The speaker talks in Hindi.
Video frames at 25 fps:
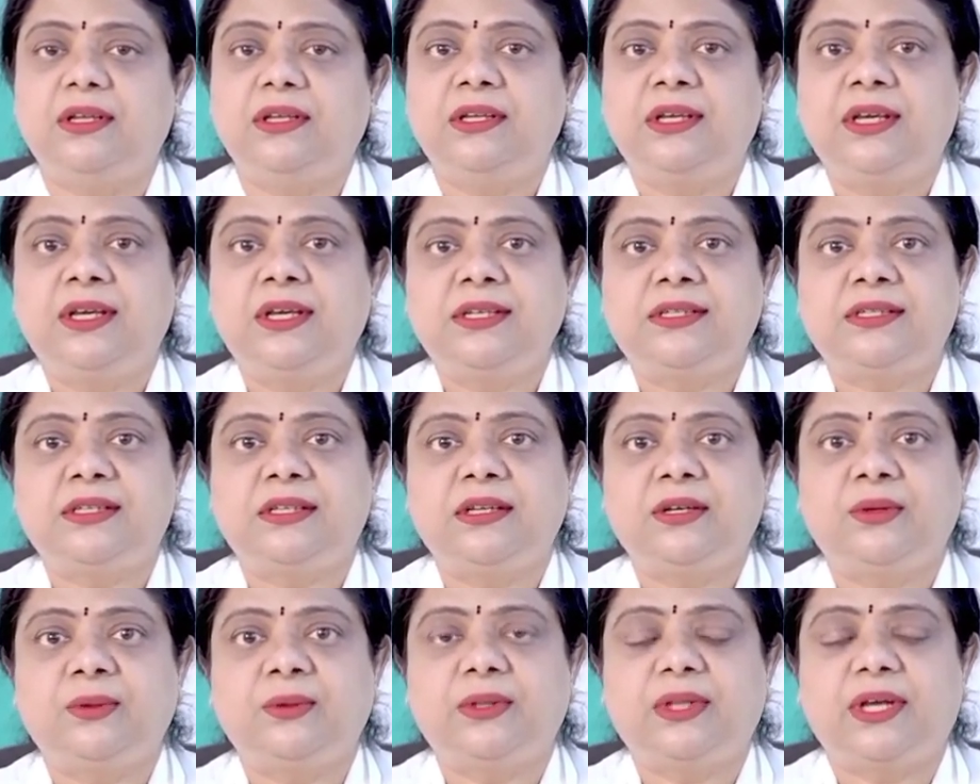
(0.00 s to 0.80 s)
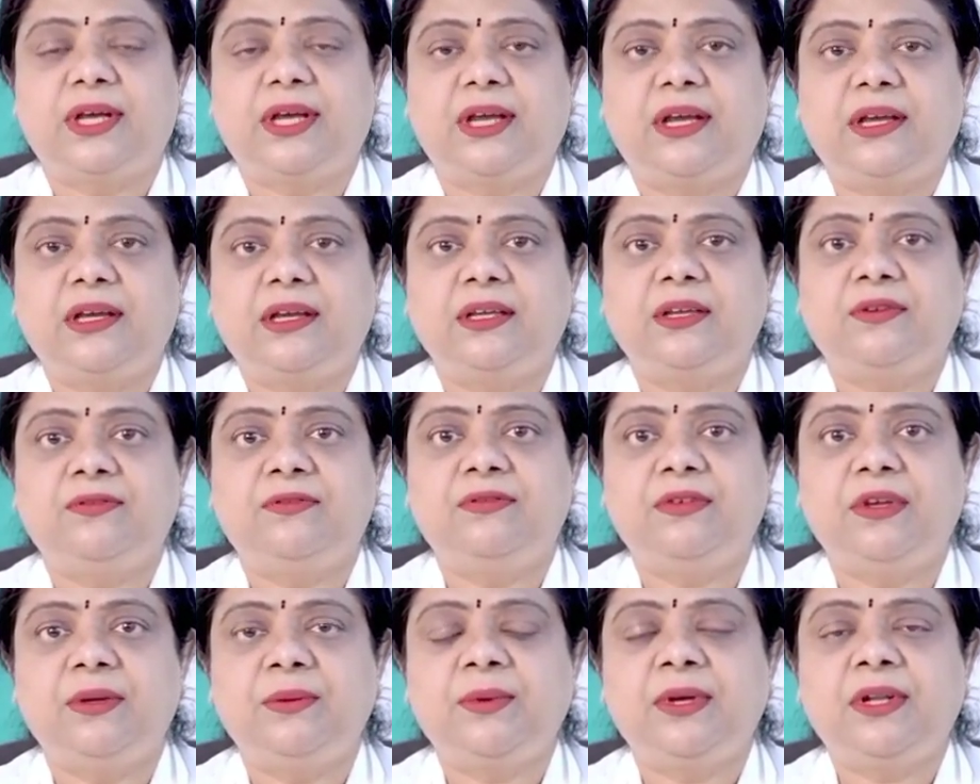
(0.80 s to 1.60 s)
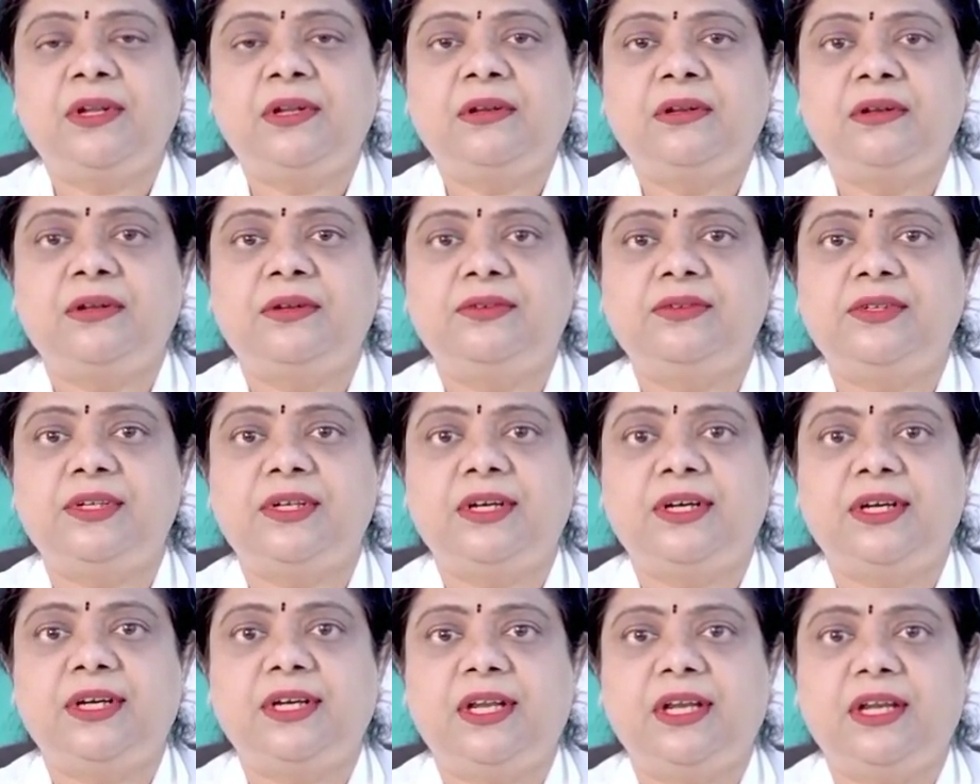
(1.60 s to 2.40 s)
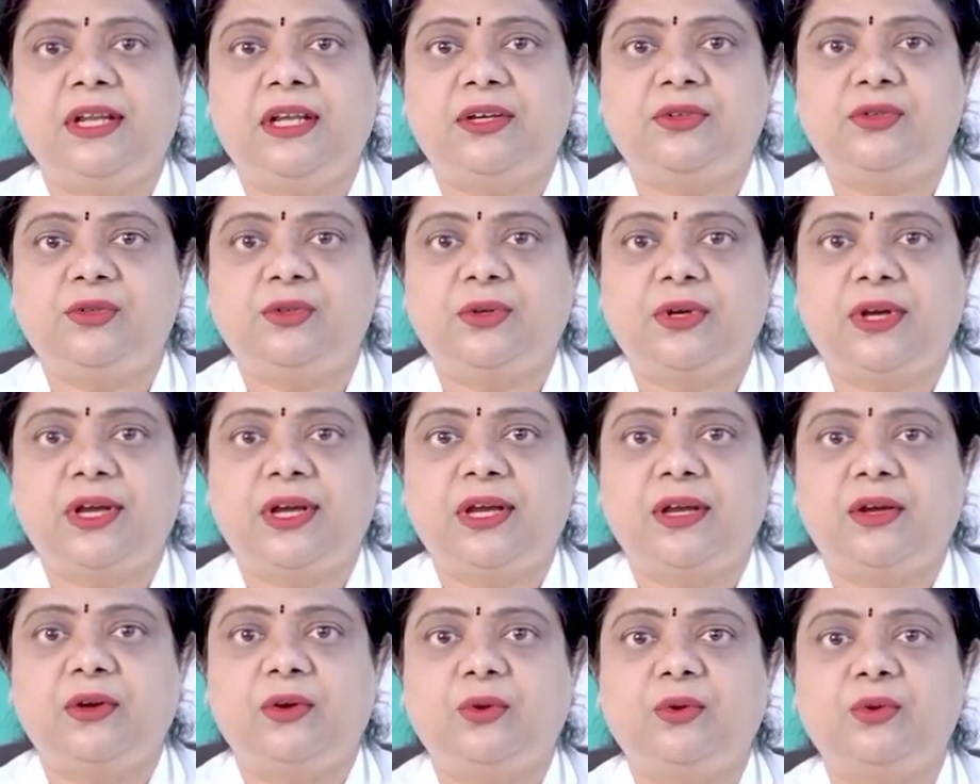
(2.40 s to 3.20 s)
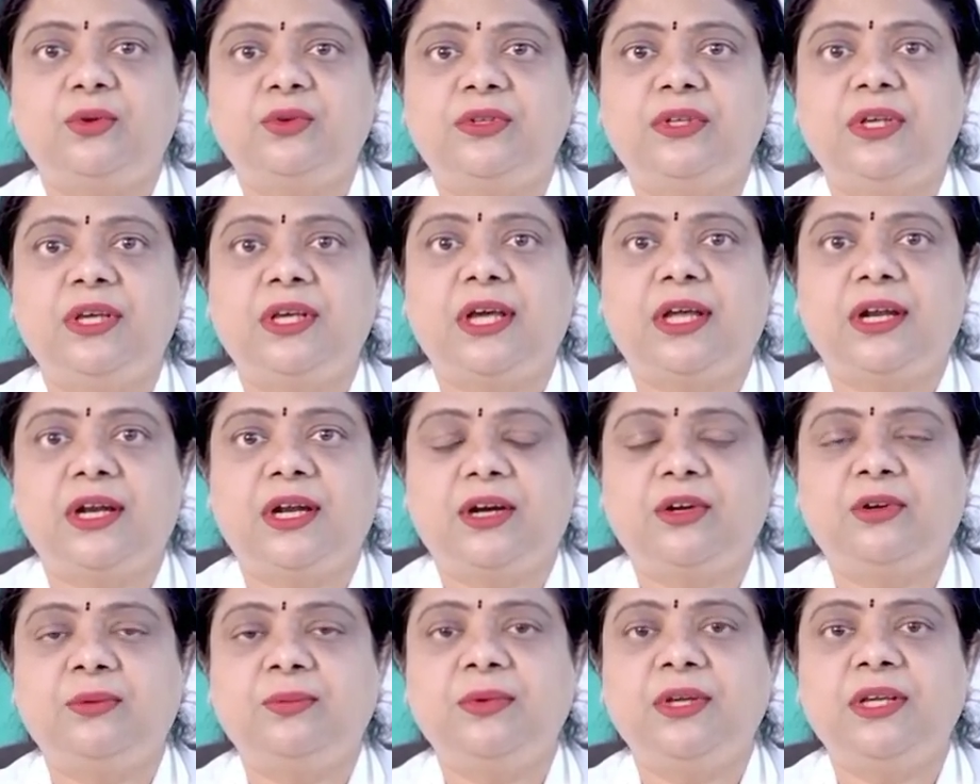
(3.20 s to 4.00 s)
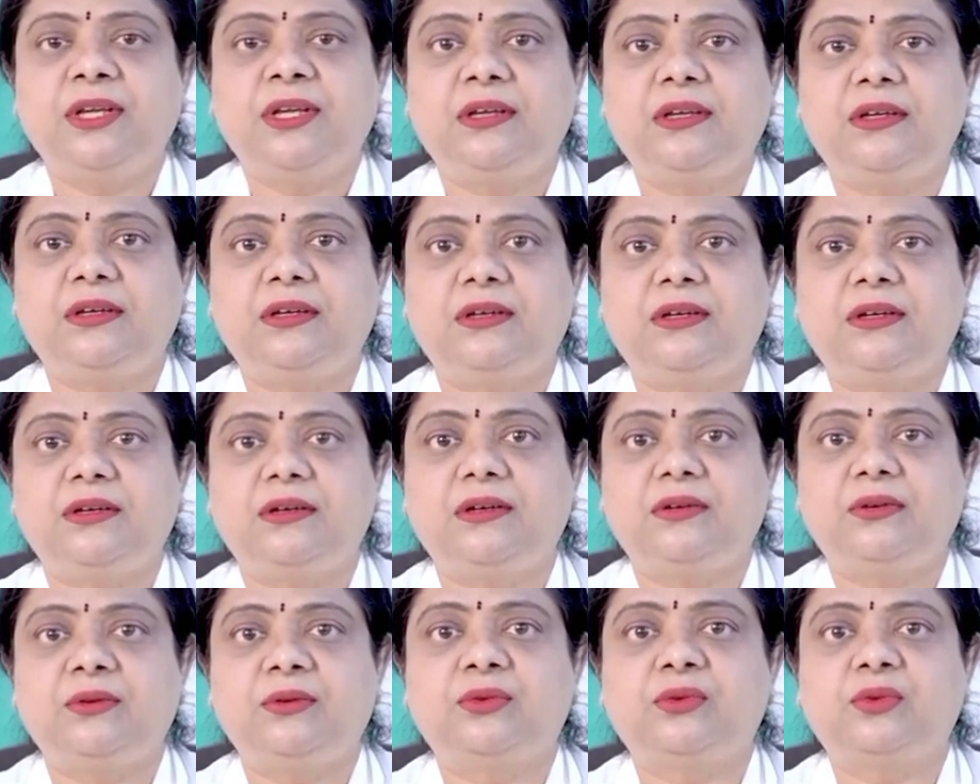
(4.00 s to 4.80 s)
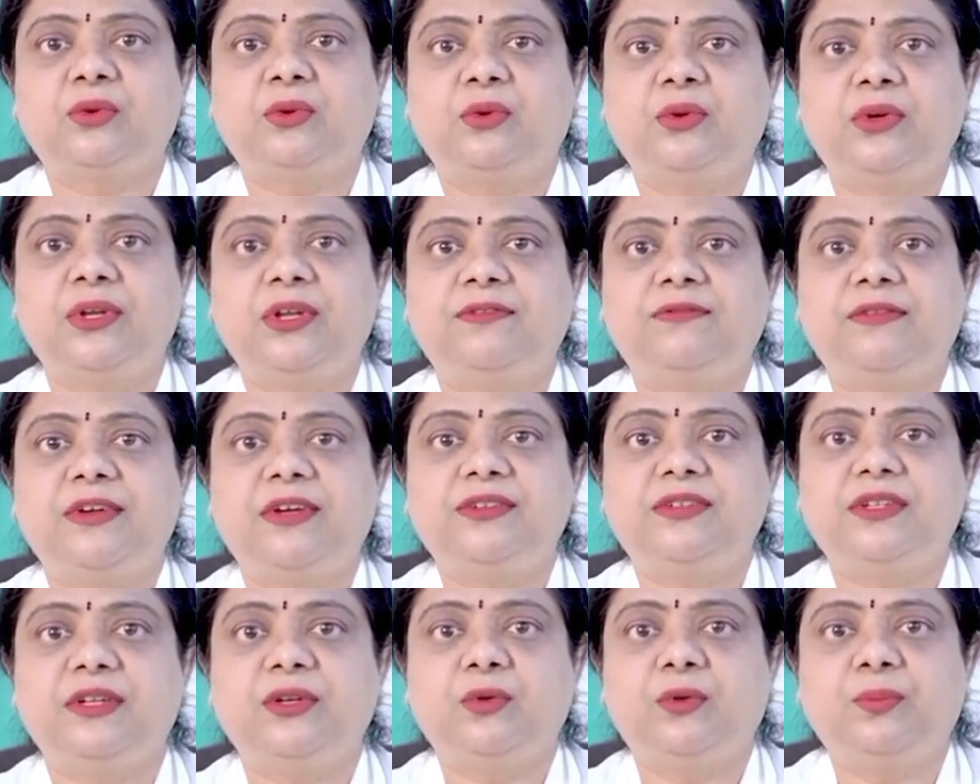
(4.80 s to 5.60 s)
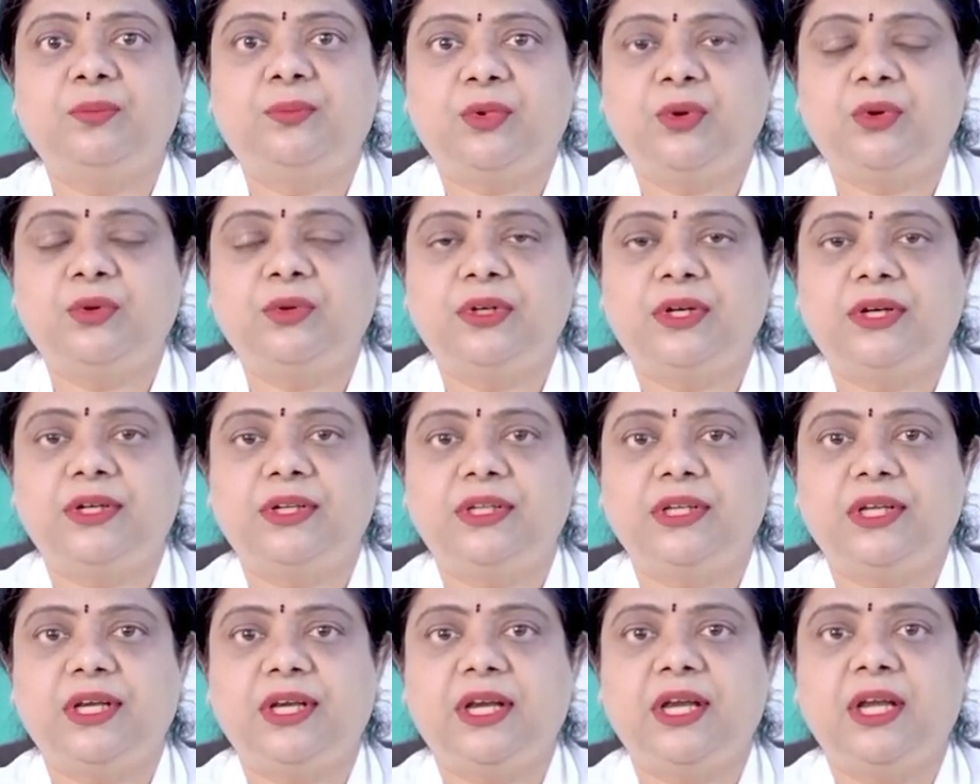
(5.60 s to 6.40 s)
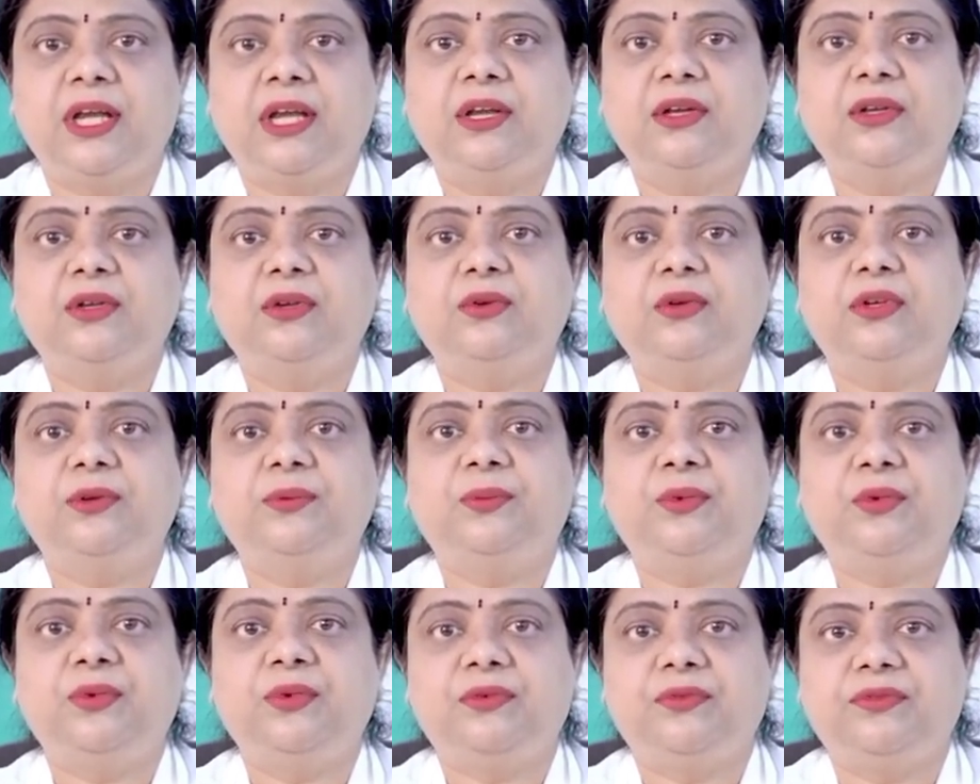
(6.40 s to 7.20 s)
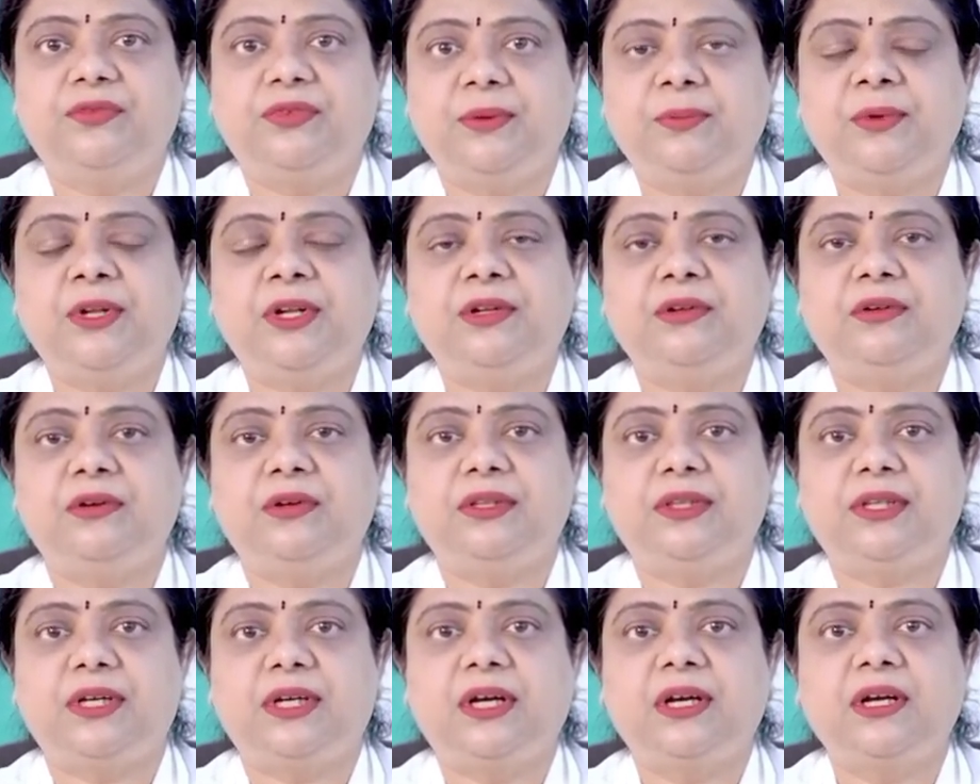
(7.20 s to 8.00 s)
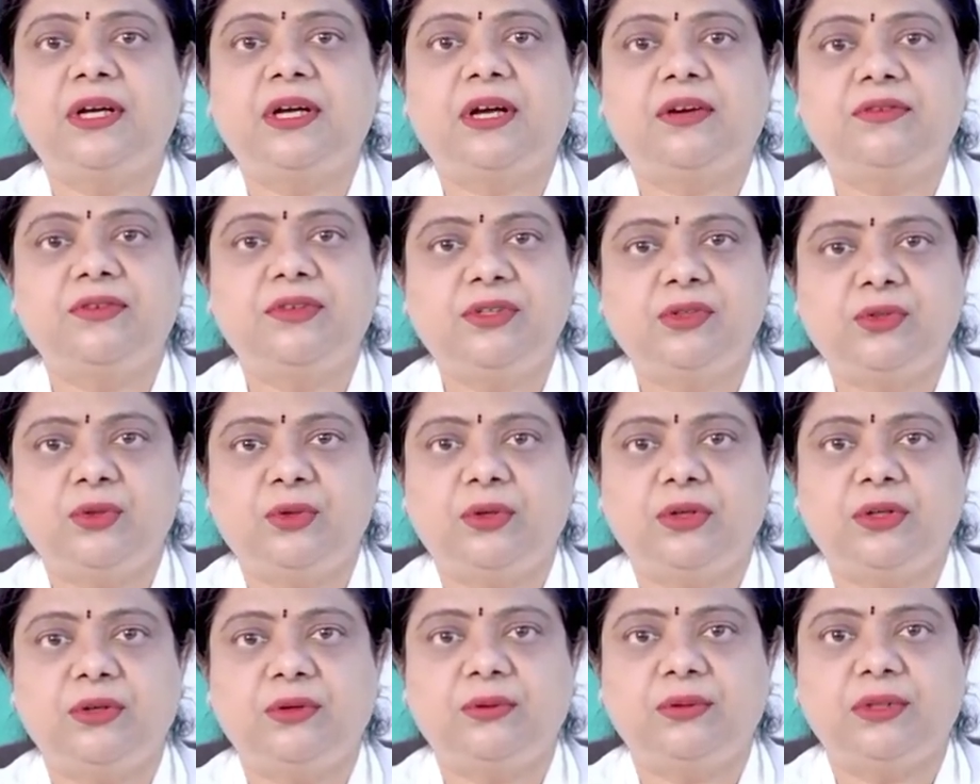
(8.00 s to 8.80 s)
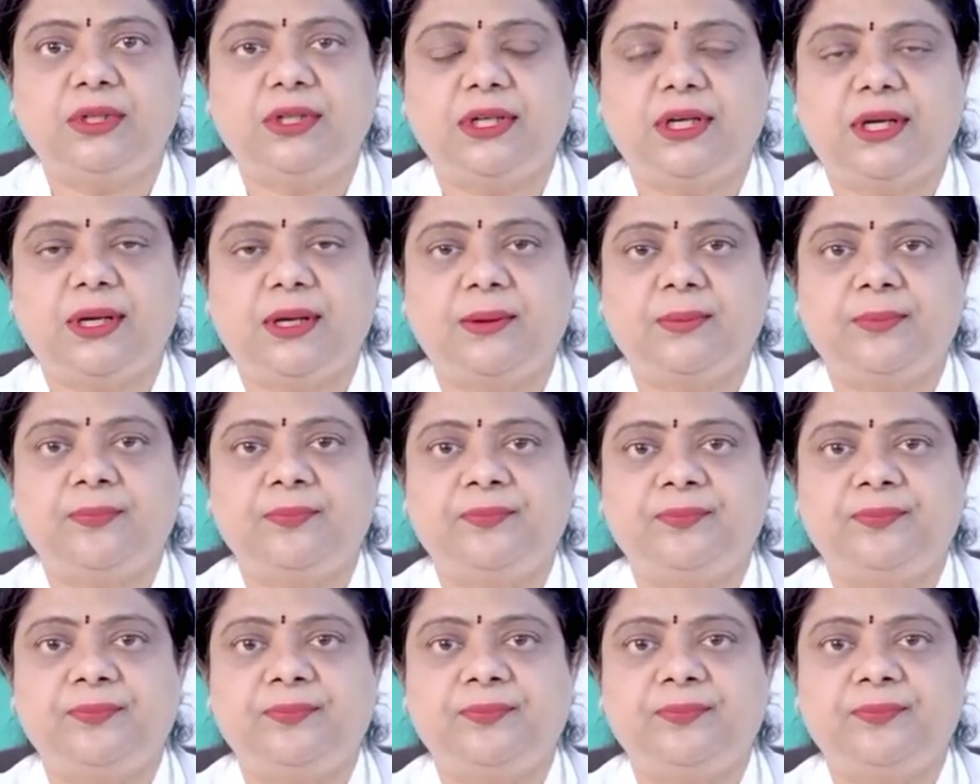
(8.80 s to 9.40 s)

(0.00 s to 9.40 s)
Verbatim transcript: ये इसलिए होता है कि फीमेल जेनेटेलिया जो है उसकी अनाटमी उसको इन्फेक्शन को प्रोन करती है क्योंकि फीमेल यूरिथ्रा काफ़ी छोटी होती है